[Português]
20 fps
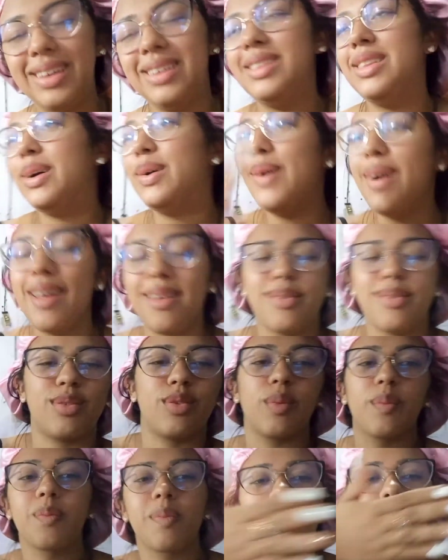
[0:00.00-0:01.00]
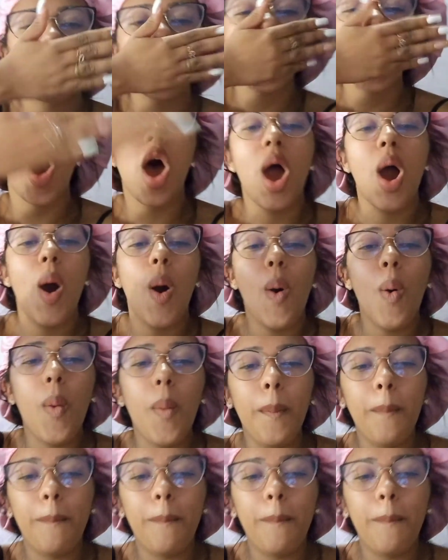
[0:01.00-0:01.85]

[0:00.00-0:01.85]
Então é isso. Um